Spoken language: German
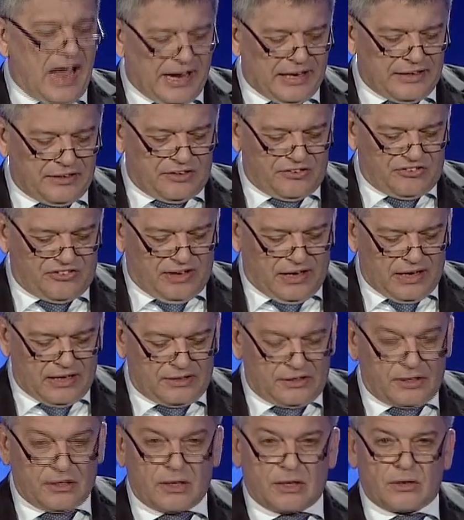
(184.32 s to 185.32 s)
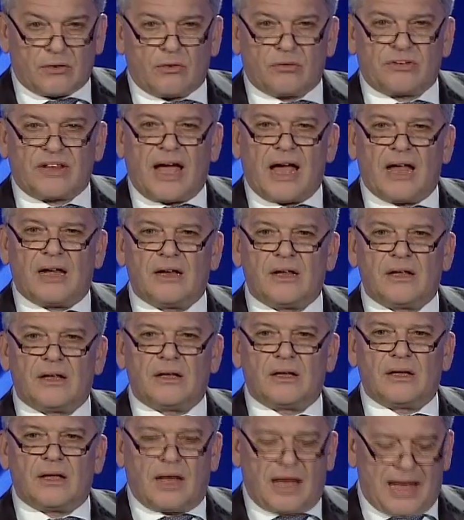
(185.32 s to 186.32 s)
eine Seite. Und
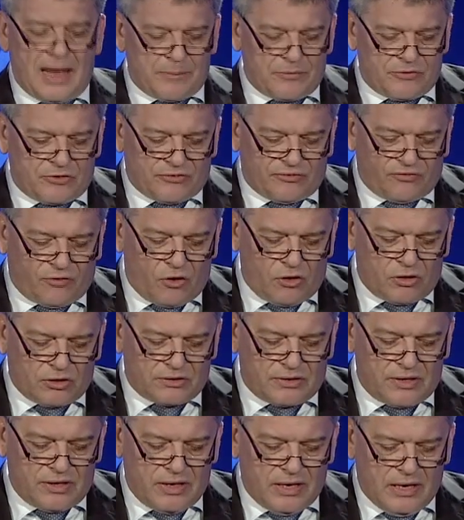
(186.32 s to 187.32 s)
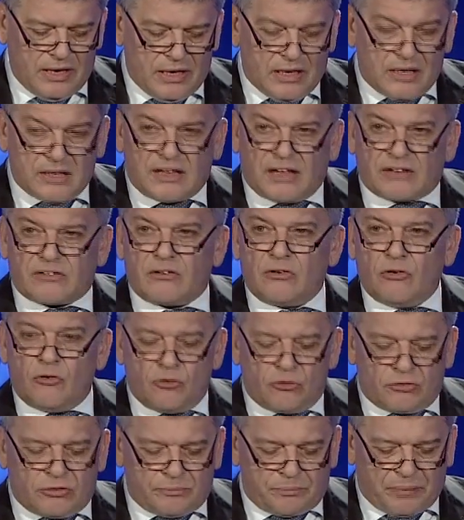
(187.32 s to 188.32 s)
alle haben sofort das
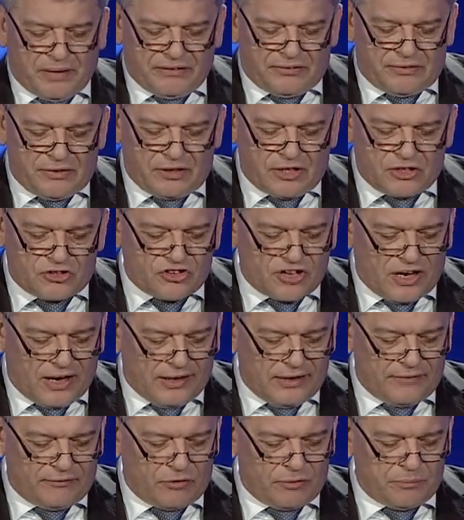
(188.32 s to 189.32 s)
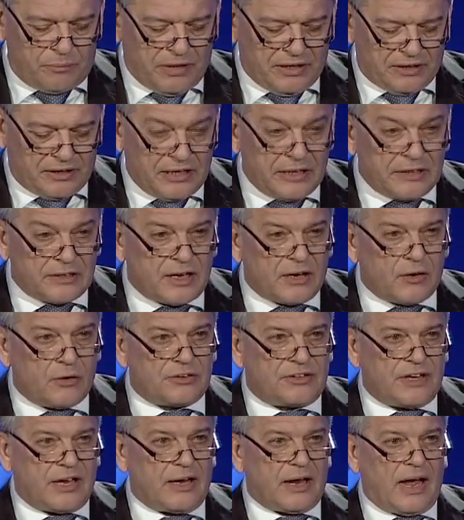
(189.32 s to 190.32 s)
Lügenpressegeschrei von Pegida
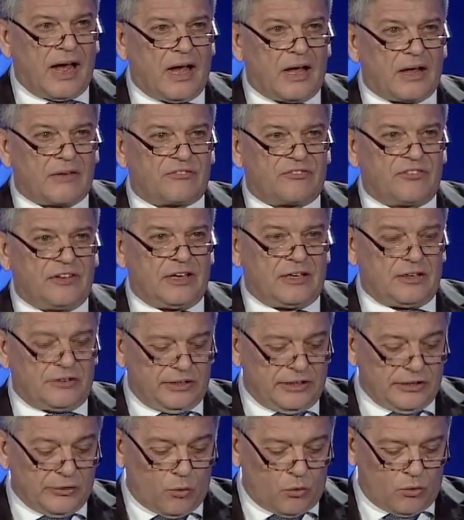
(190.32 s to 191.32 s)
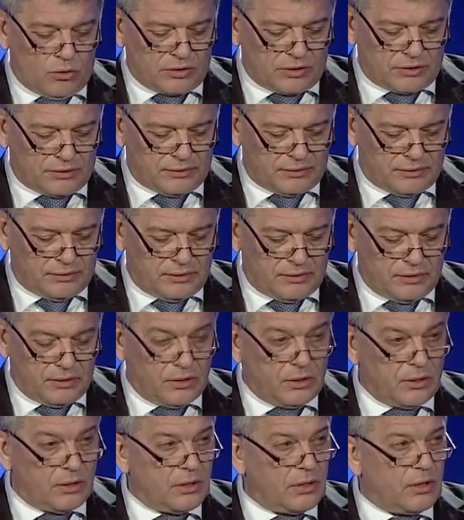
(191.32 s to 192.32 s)
und der AfD in den Ohren.
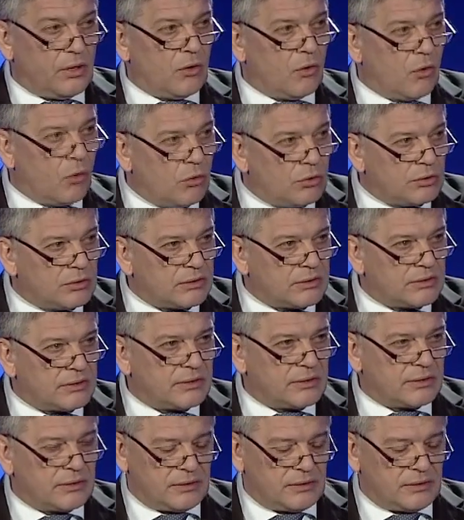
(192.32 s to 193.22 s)
Und